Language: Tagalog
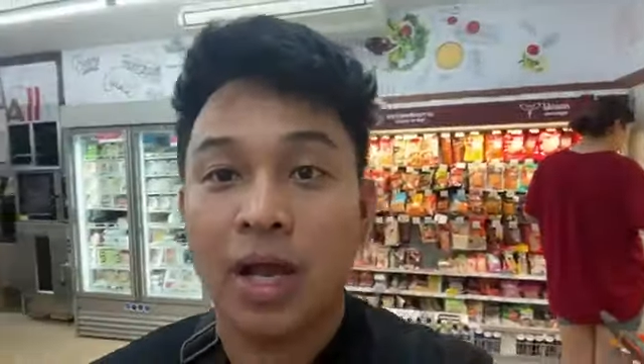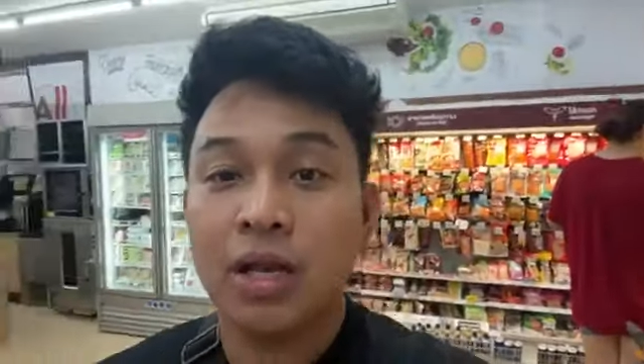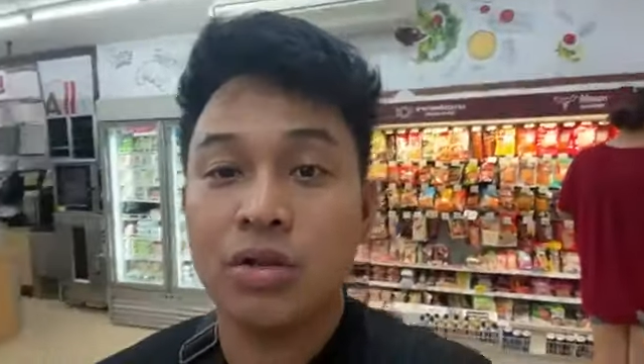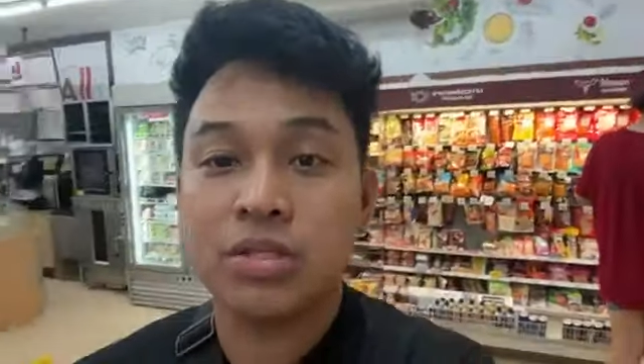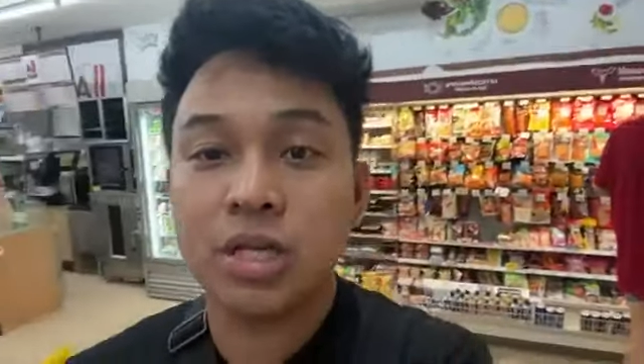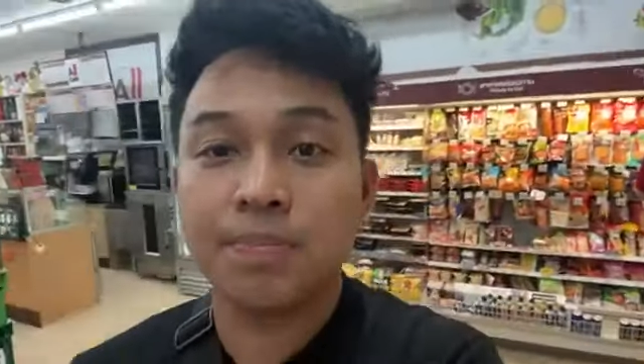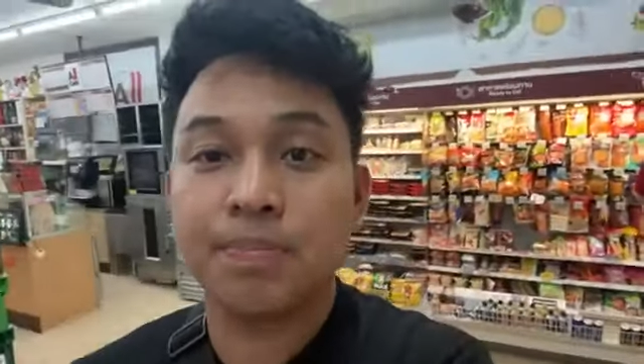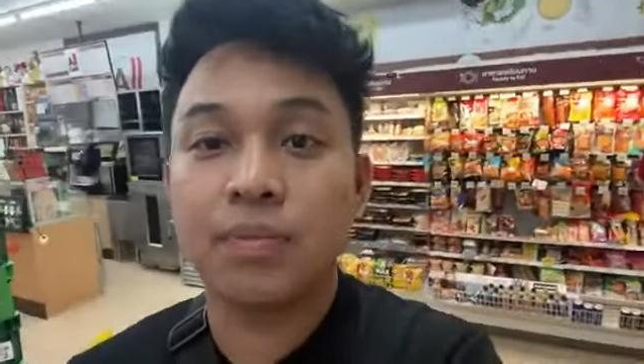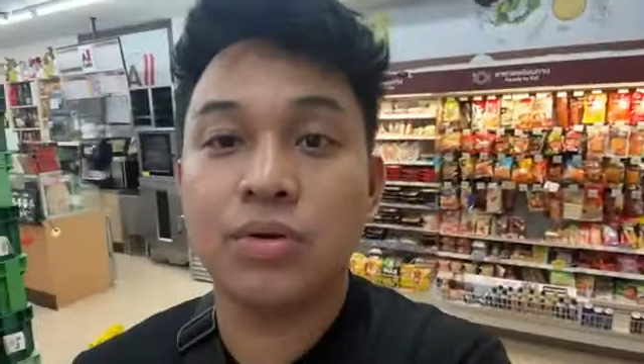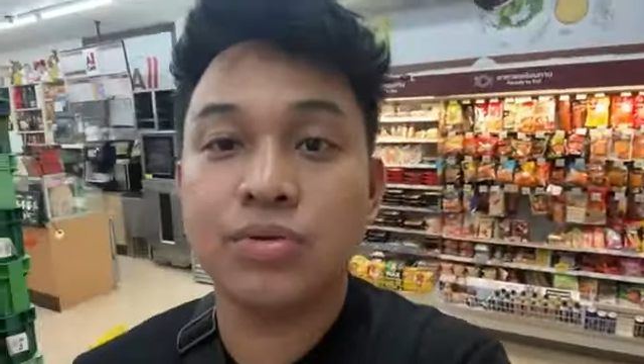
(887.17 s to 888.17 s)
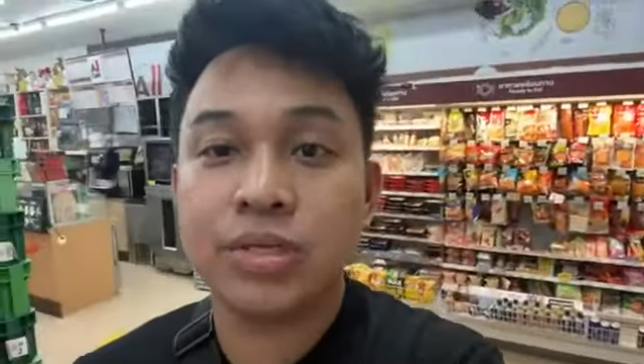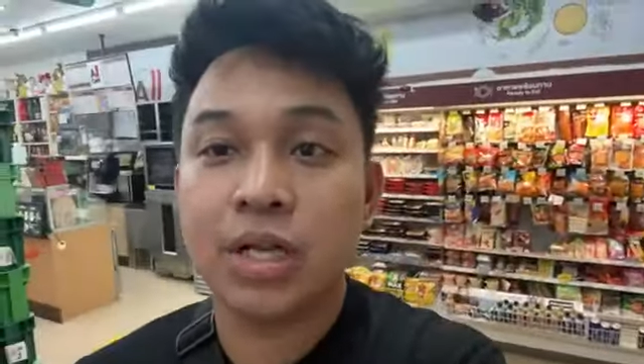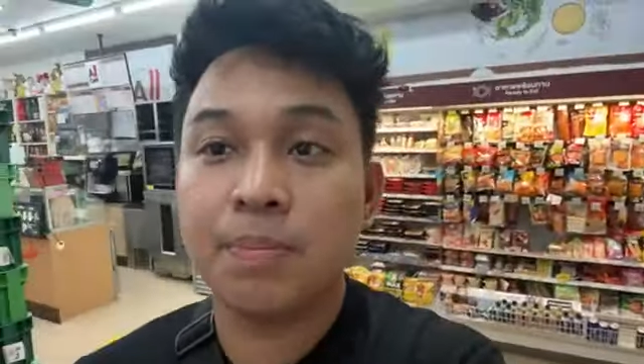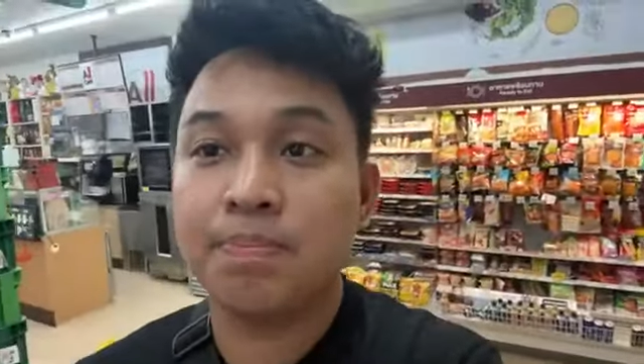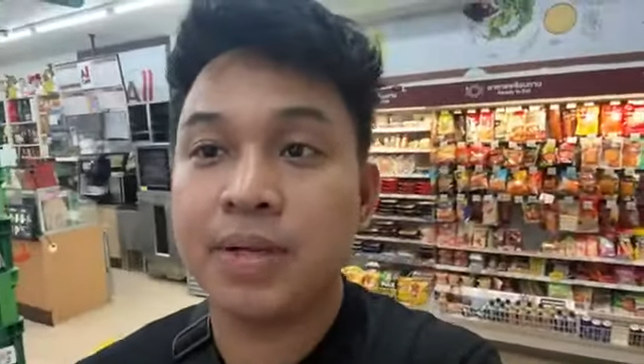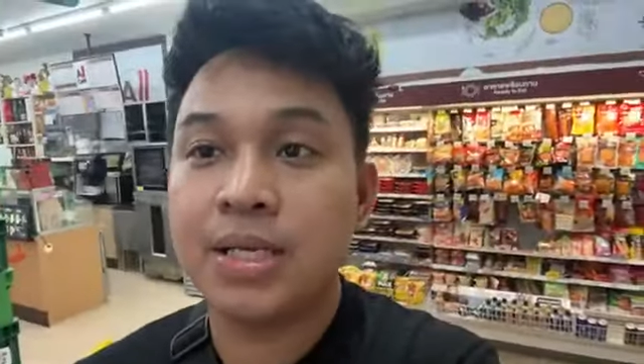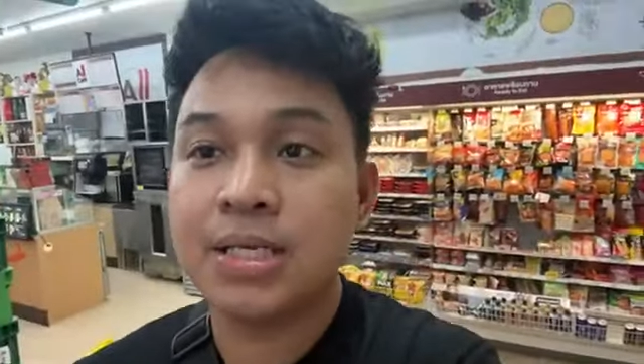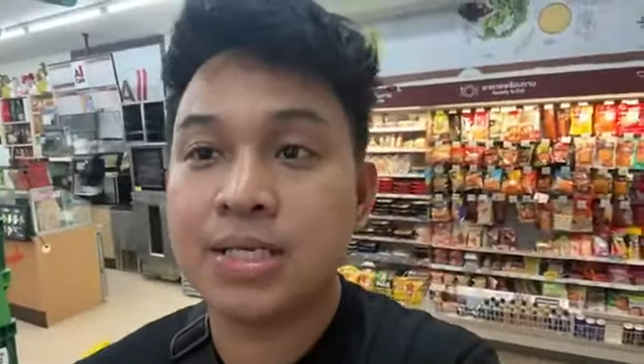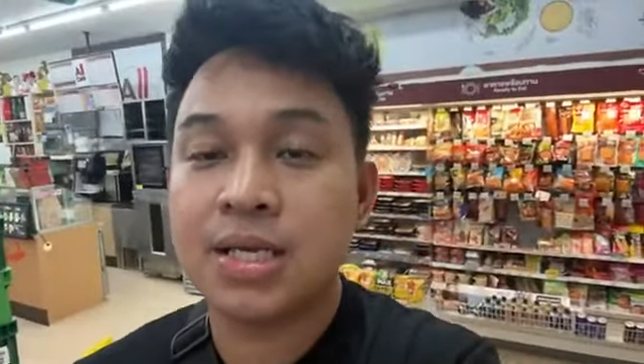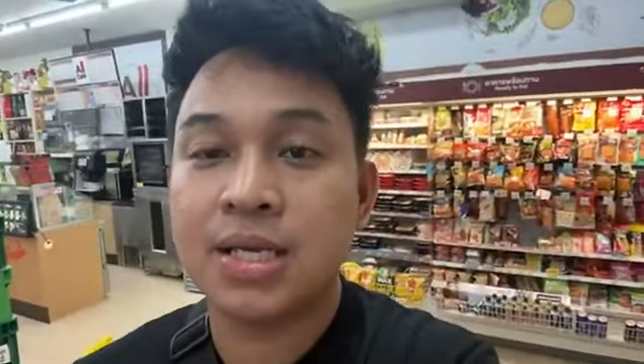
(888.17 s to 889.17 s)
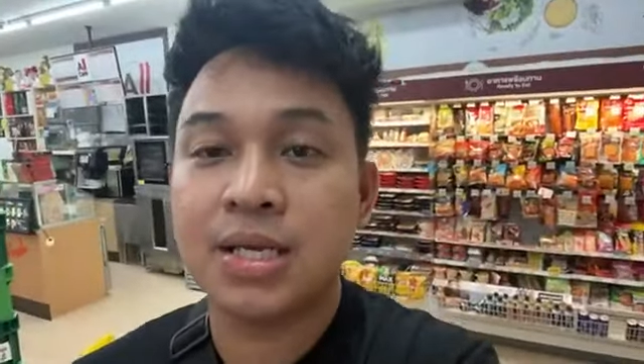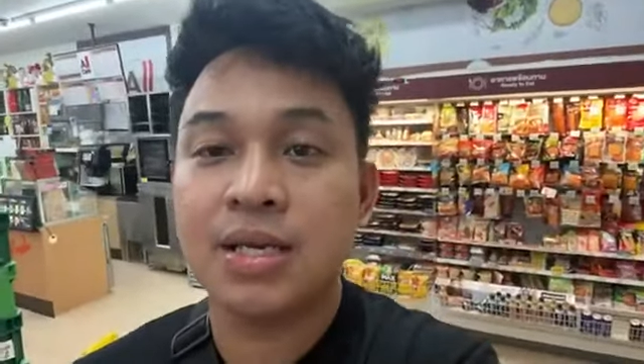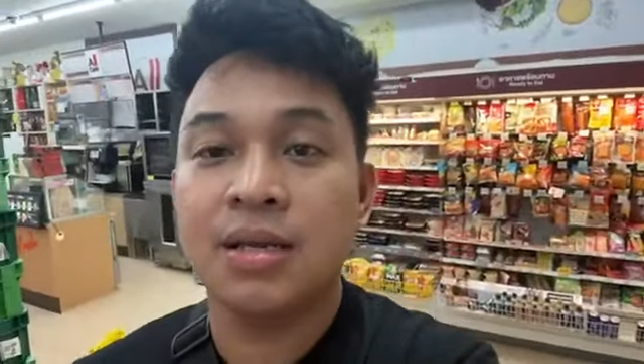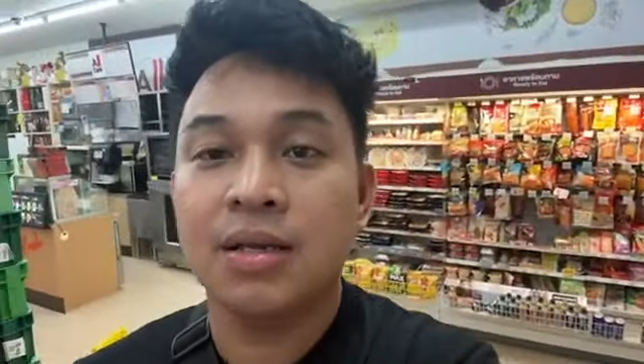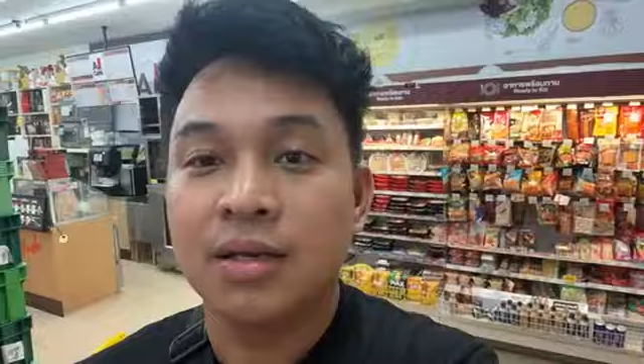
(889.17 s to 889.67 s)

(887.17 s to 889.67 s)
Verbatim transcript: Ay, Lucel, Lucel Pinisi.